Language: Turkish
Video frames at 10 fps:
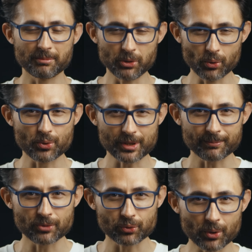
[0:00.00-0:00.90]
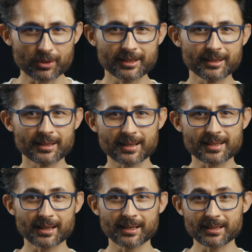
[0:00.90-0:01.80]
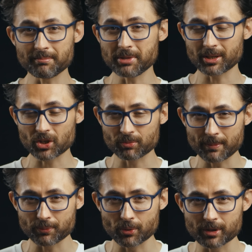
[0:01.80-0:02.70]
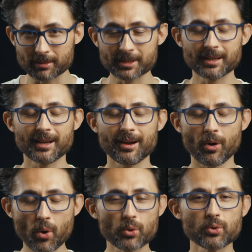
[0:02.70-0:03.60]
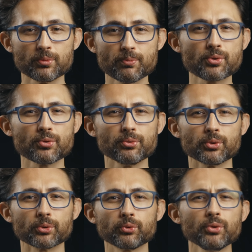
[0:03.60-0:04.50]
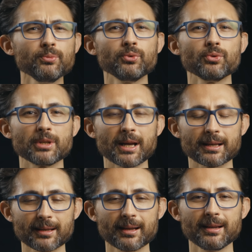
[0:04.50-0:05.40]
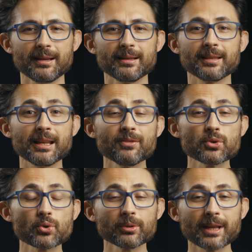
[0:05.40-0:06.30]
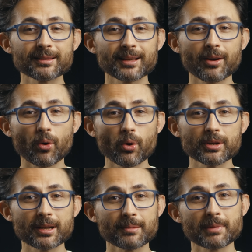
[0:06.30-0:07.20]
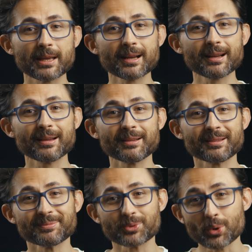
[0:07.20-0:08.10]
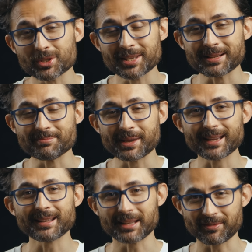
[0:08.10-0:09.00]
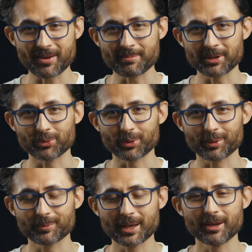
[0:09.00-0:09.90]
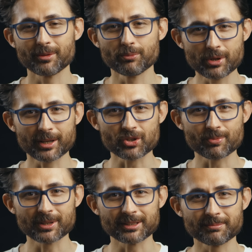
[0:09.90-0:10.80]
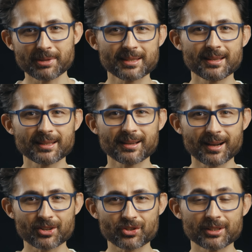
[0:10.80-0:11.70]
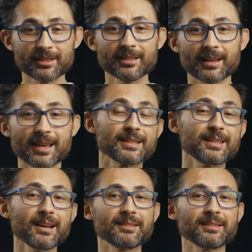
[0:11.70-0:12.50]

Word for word: 1964 yılında tasarlanan bir yarışma programı o gün bugündür tüm dünyada televizyonlarda oynanmaya gösterilmeye devam ediyor. Bu yarışmanın bizdeki karşılığı eski